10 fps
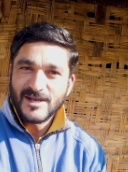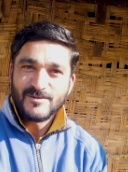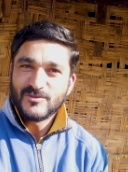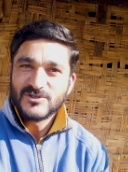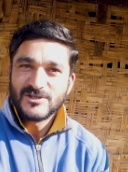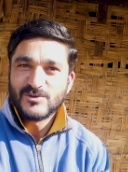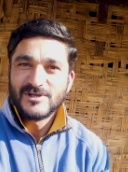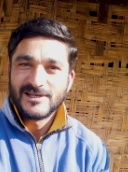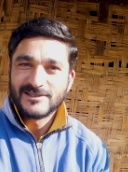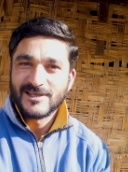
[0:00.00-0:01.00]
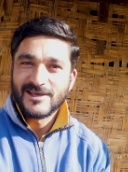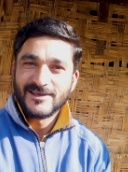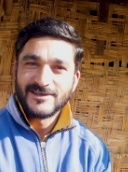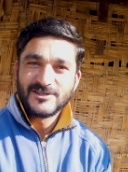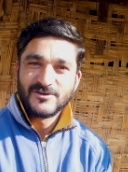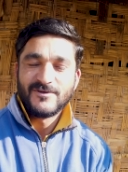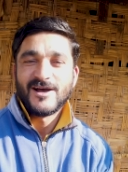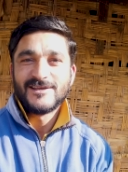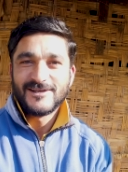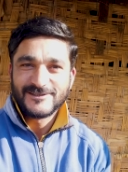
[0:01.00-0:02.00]
ना ना मुझे तो नहीं लगता
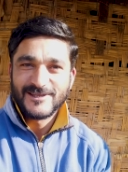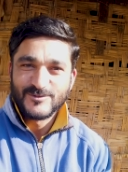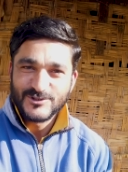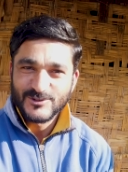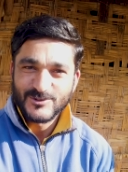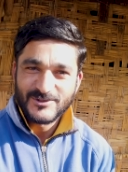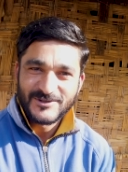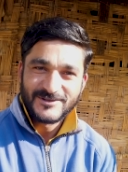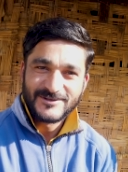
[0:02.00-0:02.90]
है ही लगता है मुझे तो